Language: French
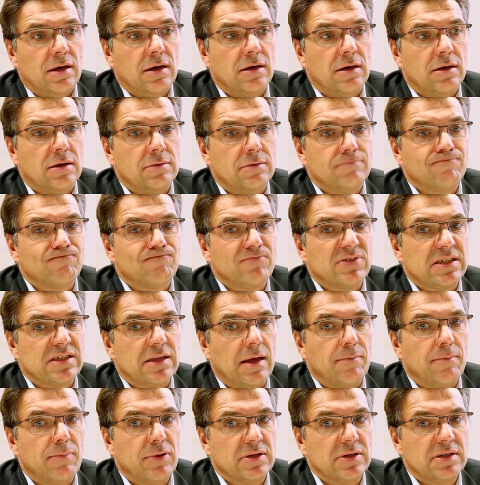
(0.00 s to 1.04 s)
Euh, c'est
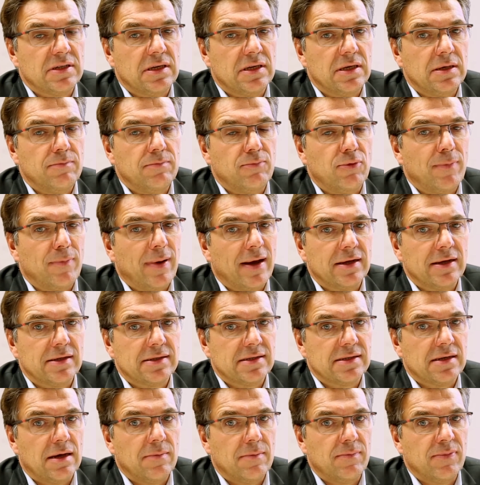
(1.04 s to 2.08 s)
un poste qui peut paraître
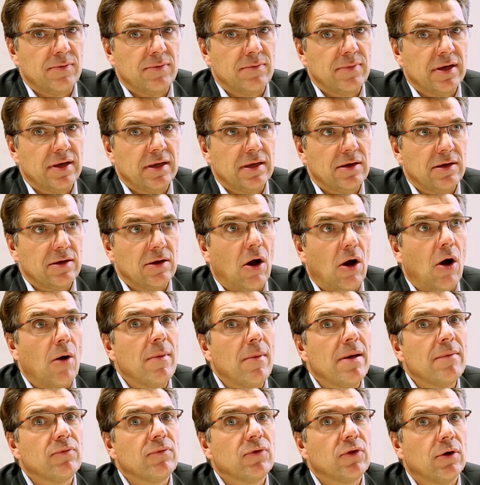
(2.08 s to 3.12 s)
simple, mais qui en
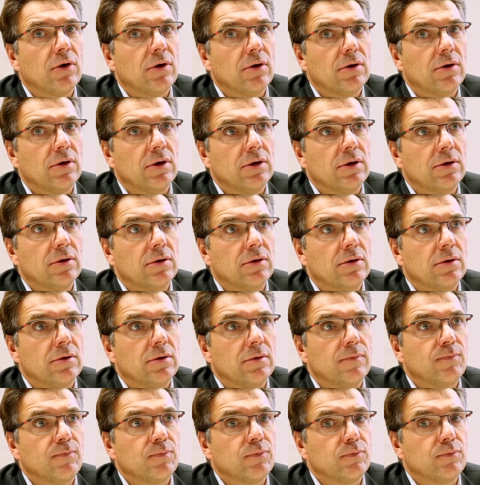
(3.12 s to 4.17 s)
même temps euh,
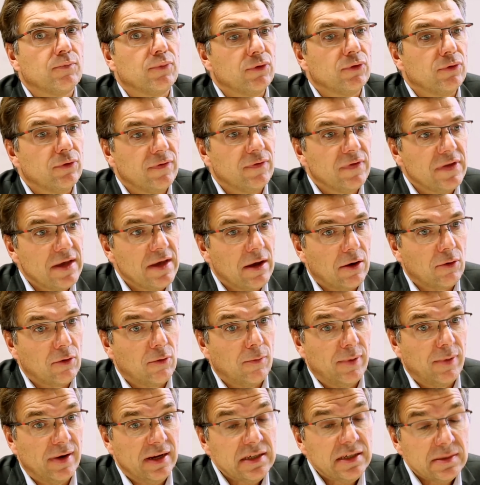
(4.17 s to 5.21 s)
peut devenir
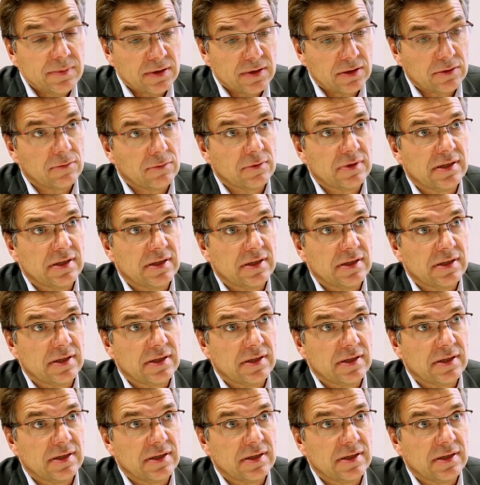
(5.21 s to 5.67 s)
complexe parce qu'on